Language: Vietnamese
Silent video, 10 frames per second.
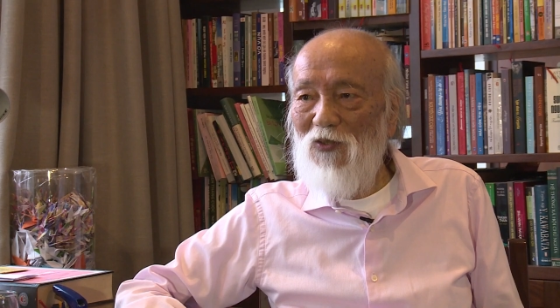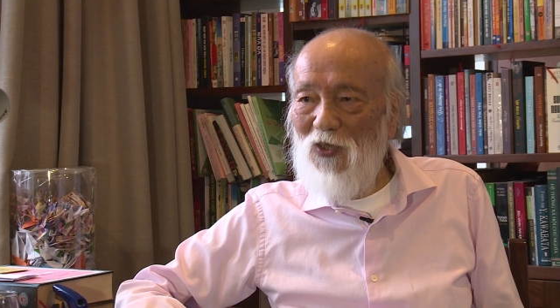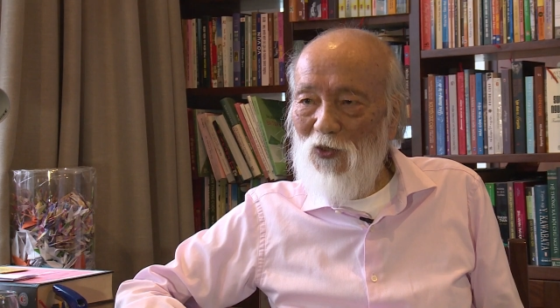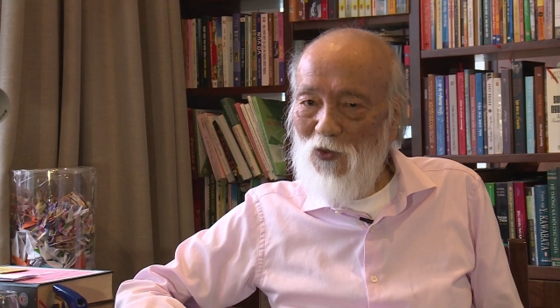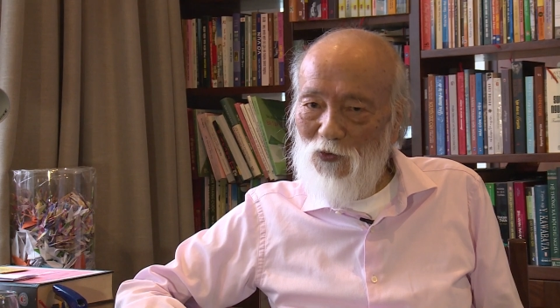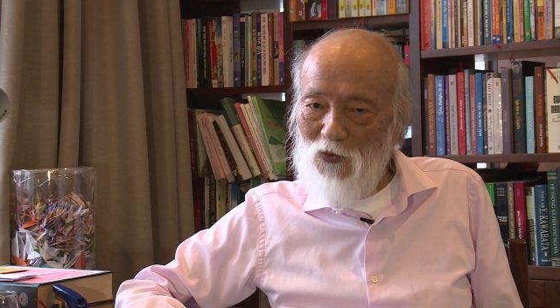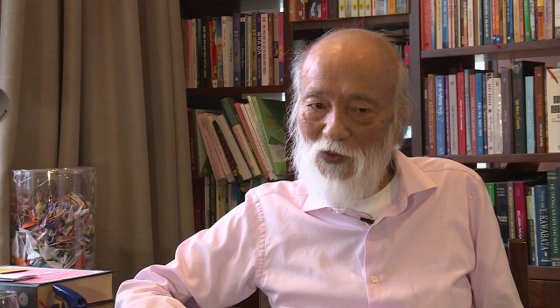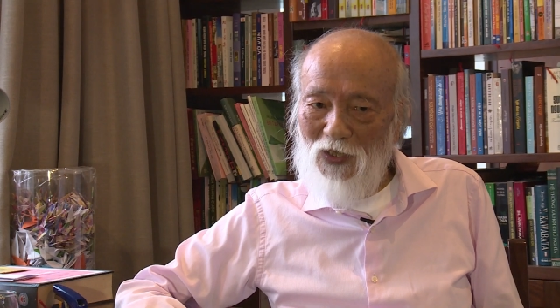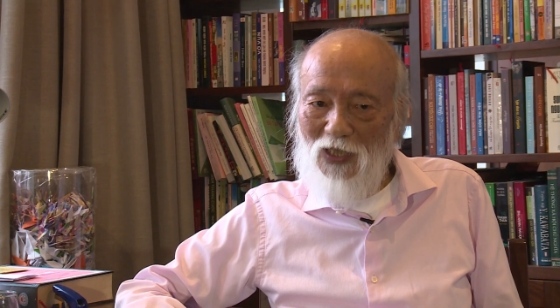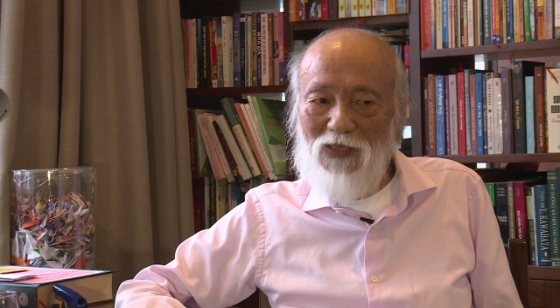Nhưng rồi tôi
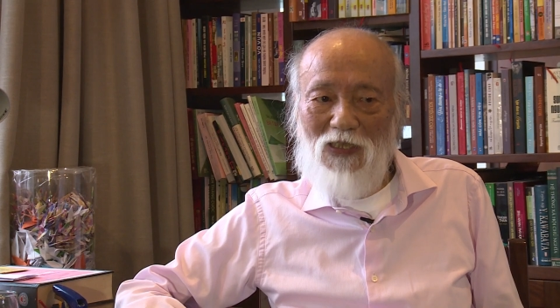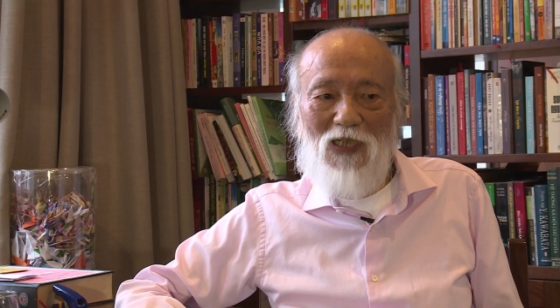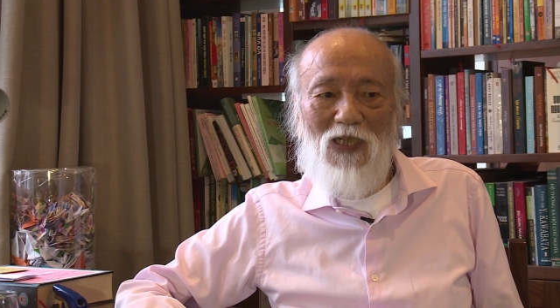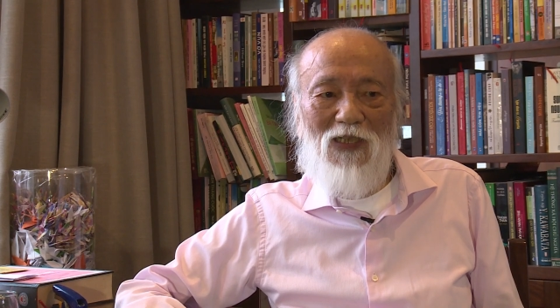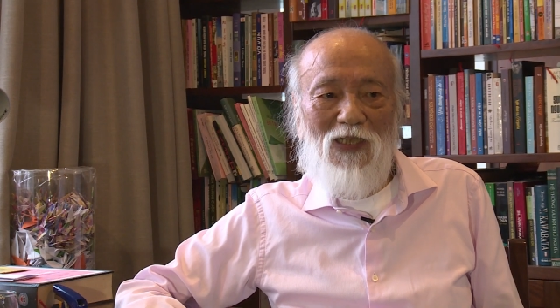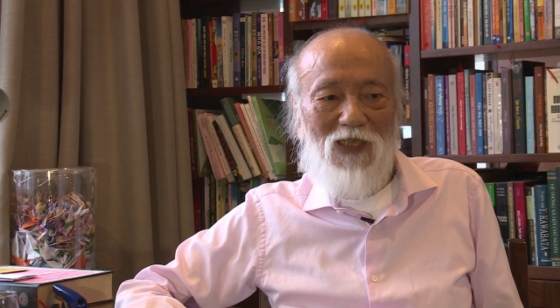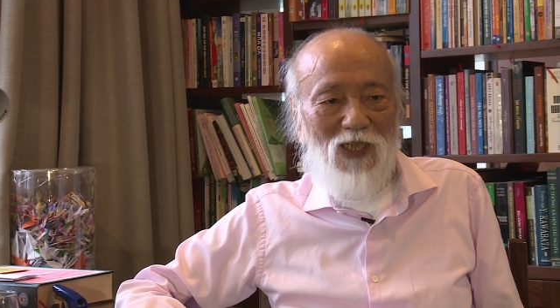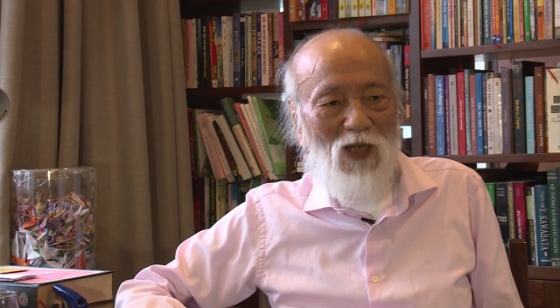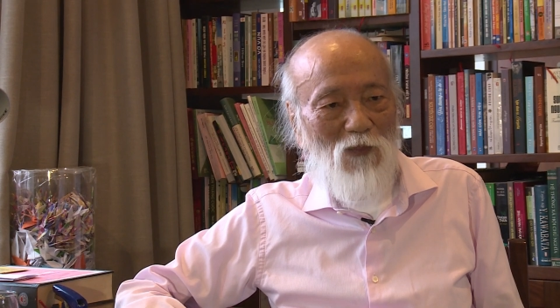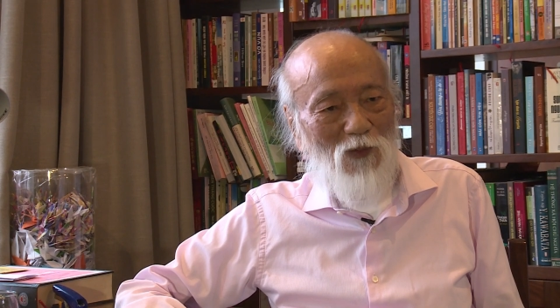nghĩ rằng là đến khi
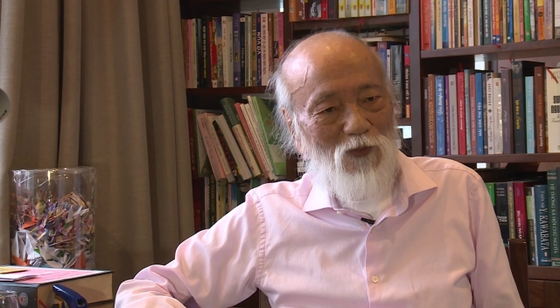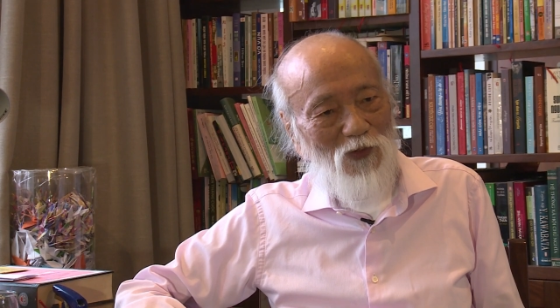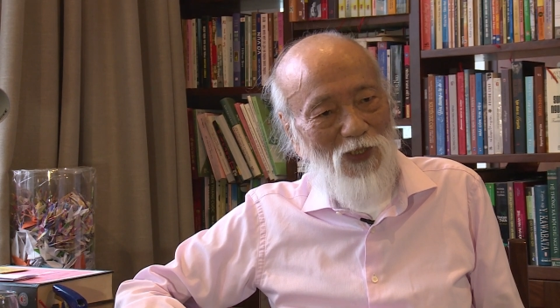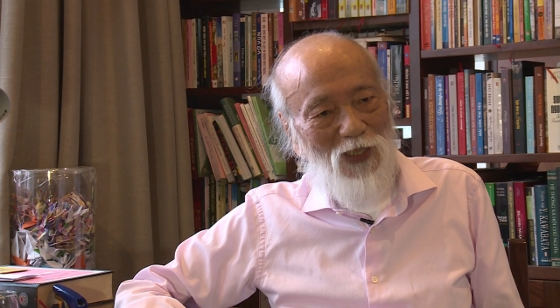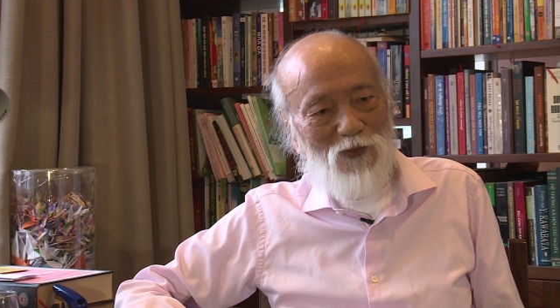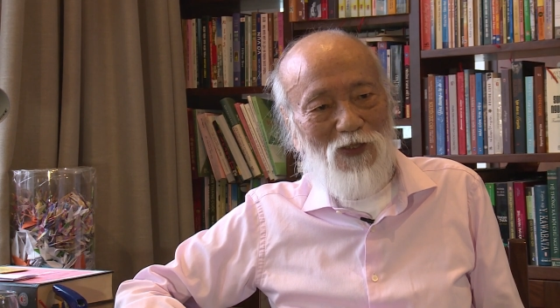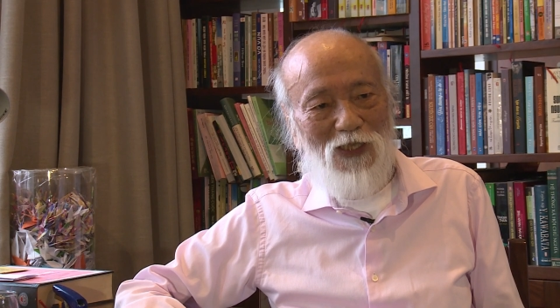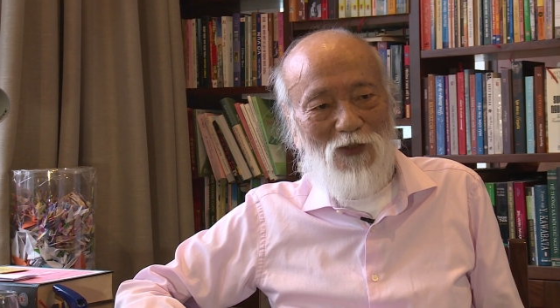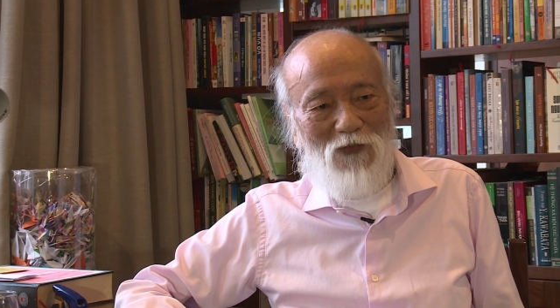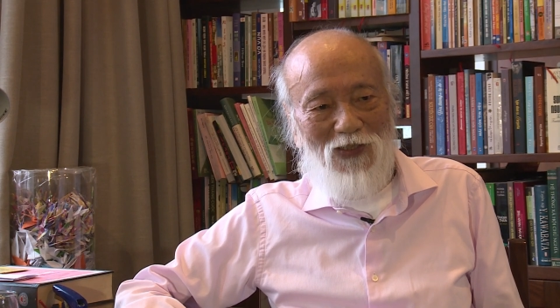đá bóng không được, nó sẽ
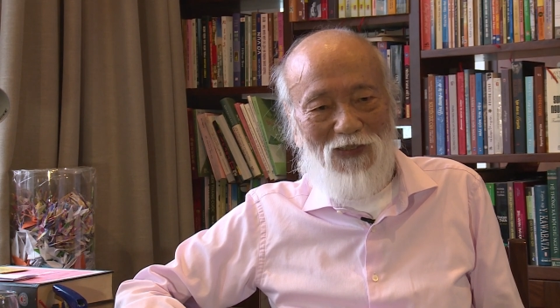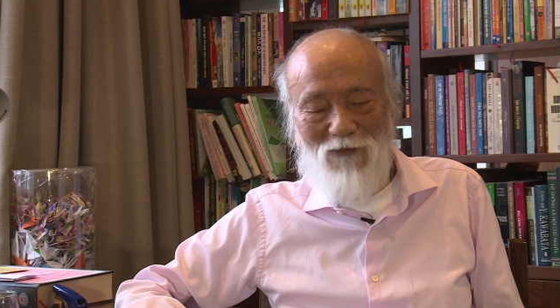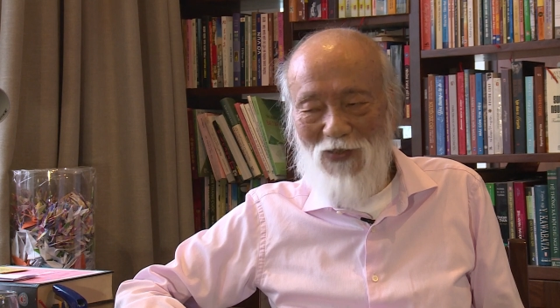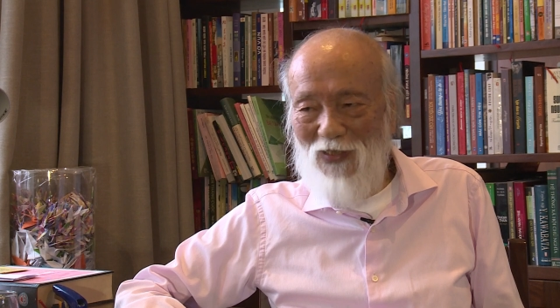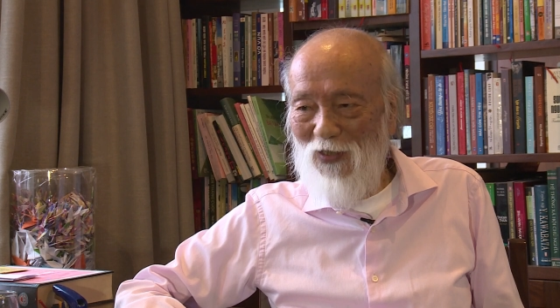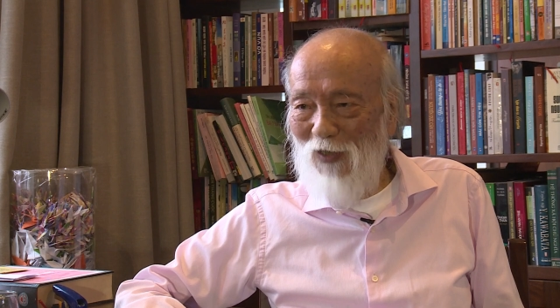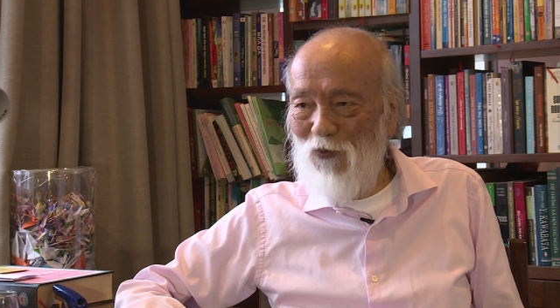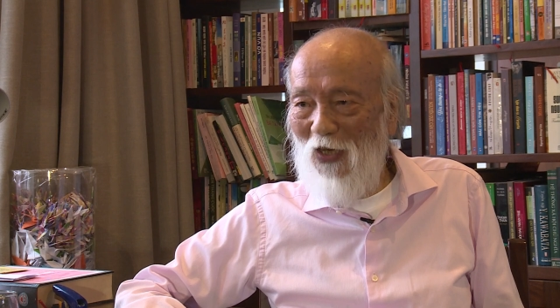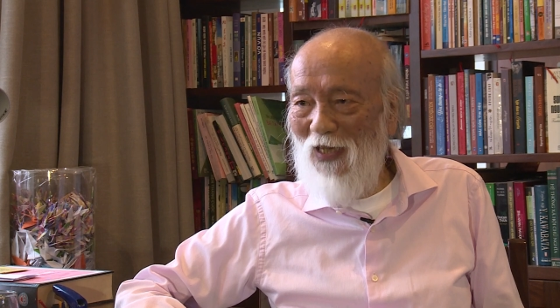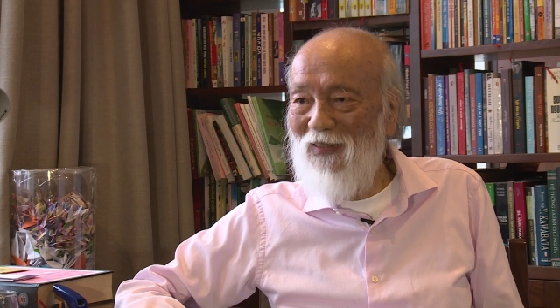quay trở về nó làm
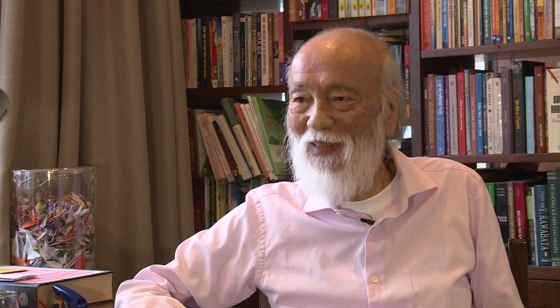toán.